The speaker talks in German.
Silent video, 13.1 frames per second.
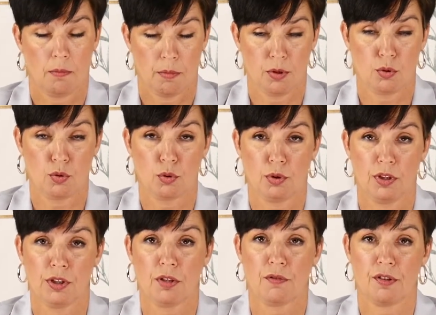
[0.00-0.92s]
Betonung
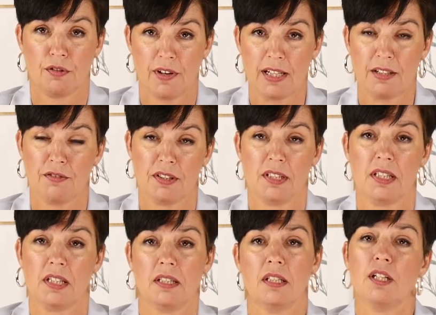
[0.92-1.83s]
liegt auf
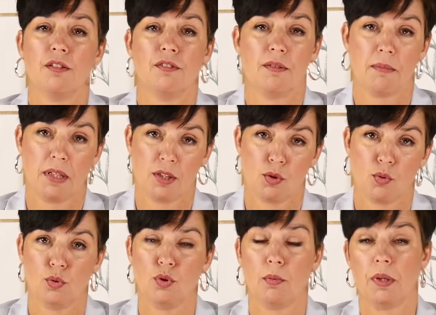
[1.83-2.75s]
qualifizierten
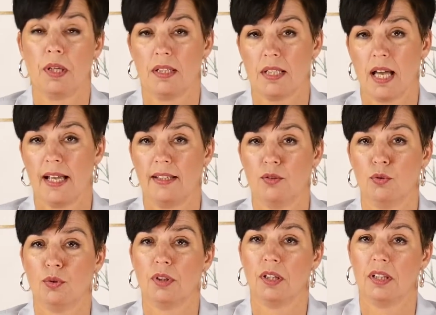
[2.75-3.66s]
Informationen über das eigene
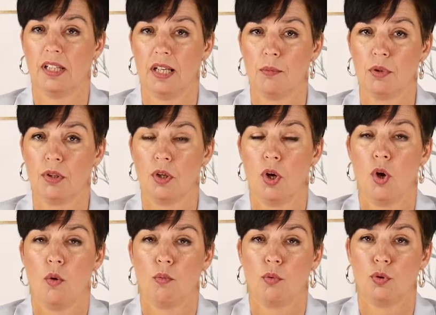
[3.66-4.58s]
Unternehmen,
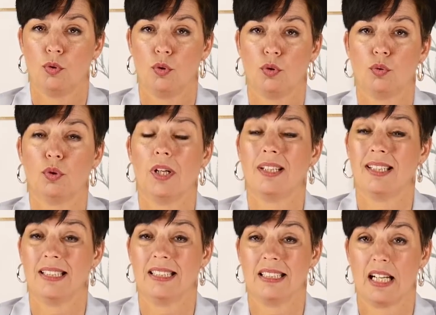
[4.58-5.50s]
Produkt oder
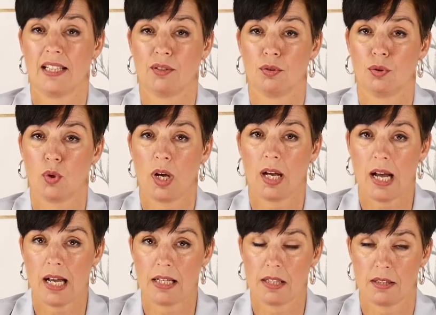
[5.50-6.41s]
Dienstleistung zu
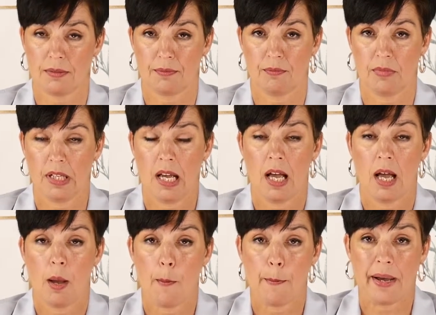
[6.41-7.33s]
erreichen.
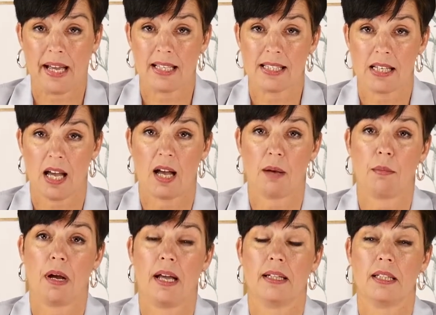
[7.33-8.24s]

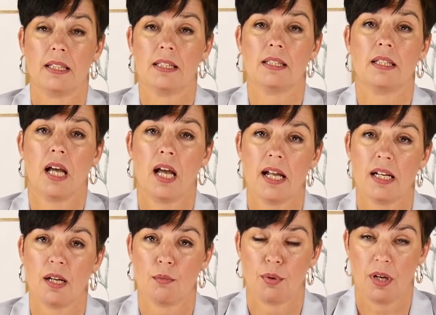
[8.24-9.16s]
Pressearbeit ist Teil
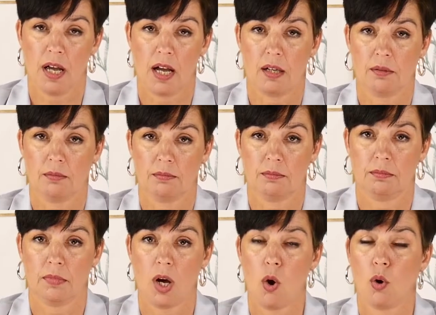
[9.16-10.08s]
der PR,
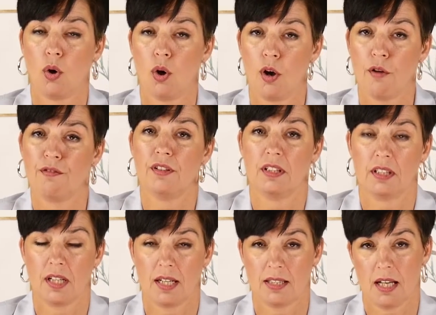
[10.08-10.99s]
auch
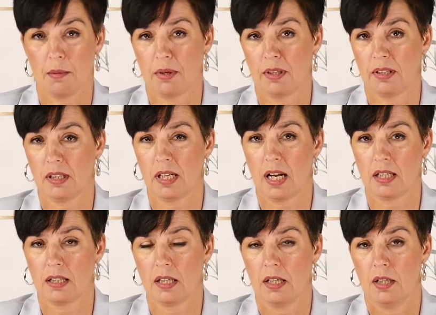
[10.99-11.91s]
Öffentlichkeitsarbeit genannt.